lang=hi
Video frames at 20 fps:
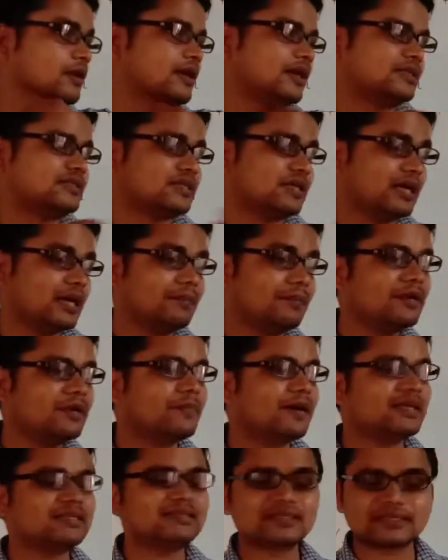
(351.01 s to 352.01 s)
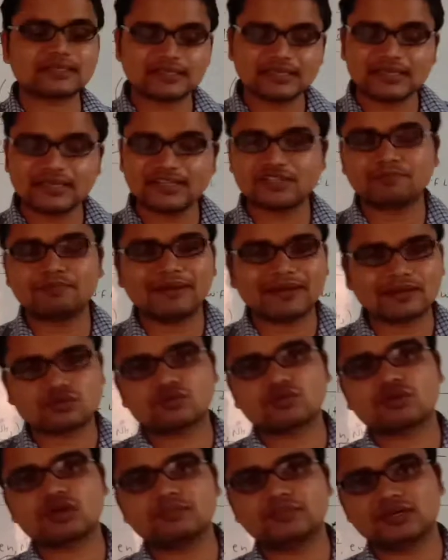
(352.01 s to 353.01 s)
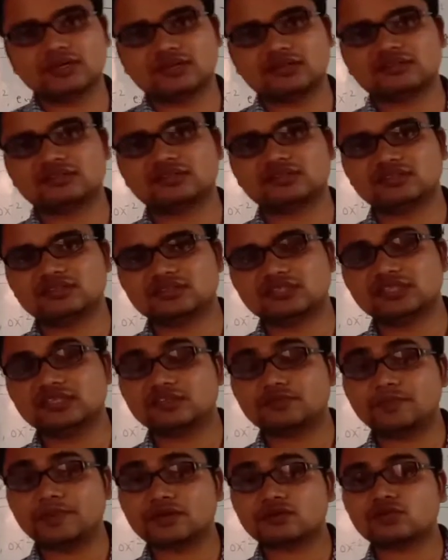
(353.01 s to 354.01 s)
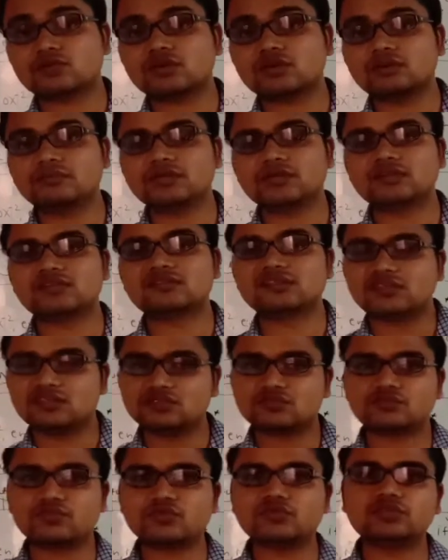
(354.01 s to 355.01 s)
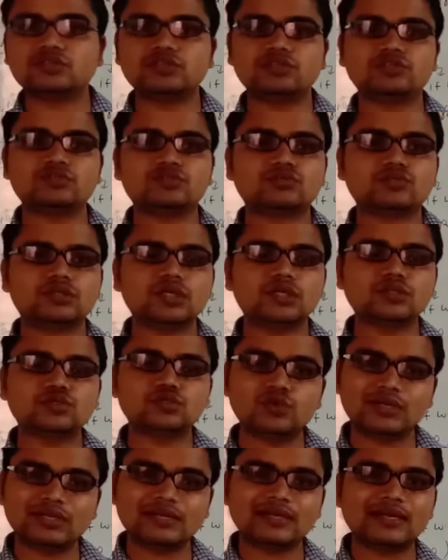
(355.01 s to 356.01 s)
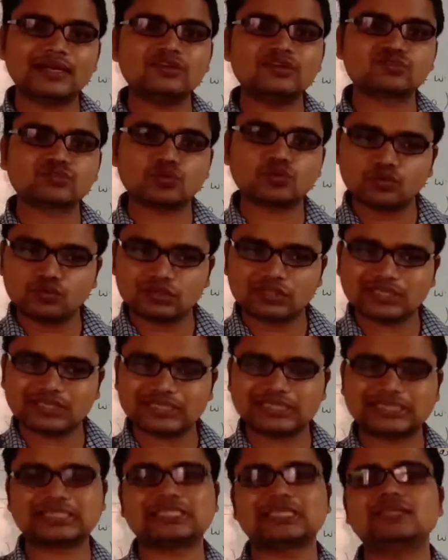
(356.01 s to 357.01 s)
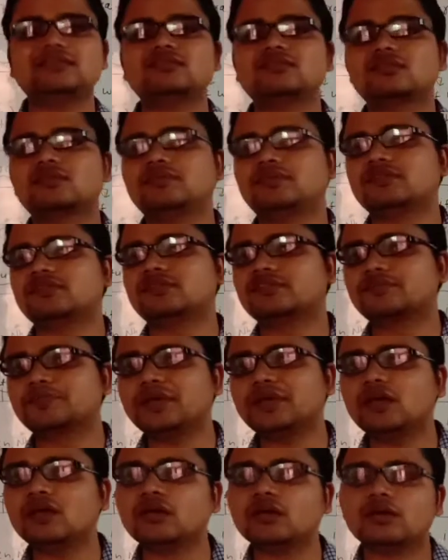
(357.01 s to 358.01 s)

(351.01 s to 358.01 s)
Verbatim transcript: अच्छा अब एक बात करते हैं स्पेक्ट्रोकेमिकल सीरीज की स्पेक्ट्रोकेमिकल सीरीज वो सीरीज होती है जो लेजेंड्स को उनकी स्ट्रेंथ के बेसिस पे